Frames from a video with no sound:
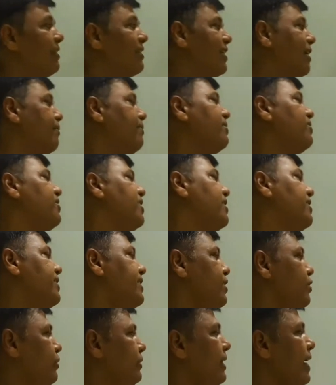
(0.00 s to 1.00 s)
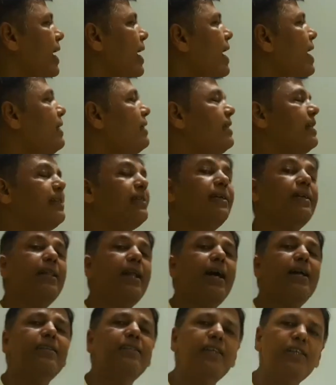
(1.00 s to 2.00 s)
एच कभी चेंज नहीं होता एच इज़ द
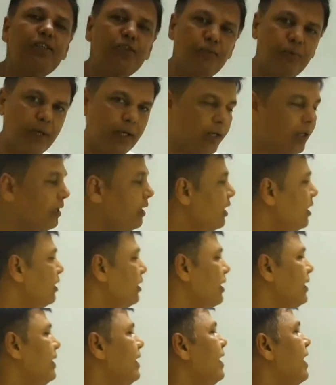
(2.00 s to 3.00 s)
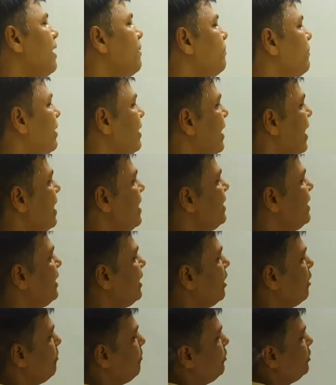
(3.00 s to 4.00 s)
लार्जेस्ट वन तो ये आपका
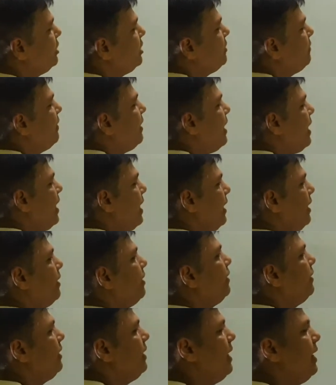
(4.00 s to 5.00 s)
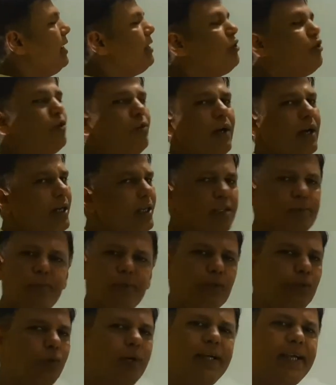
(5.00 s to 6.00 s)
90 के अपोजिट वाला है ये एच होगा
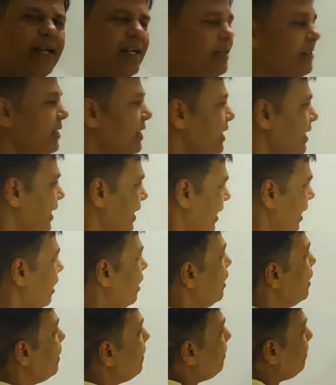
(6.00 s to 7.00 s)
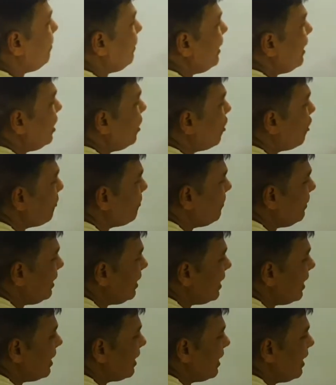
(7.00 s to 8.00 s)
इसमें तो कोई टेंशन ही नहीं है पी और
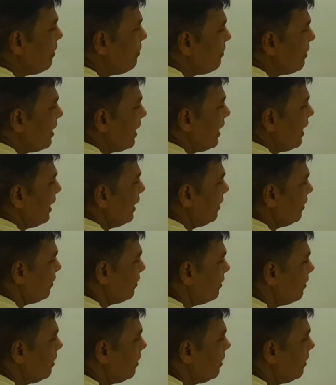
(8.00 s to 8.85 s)
बी का गेम क्या है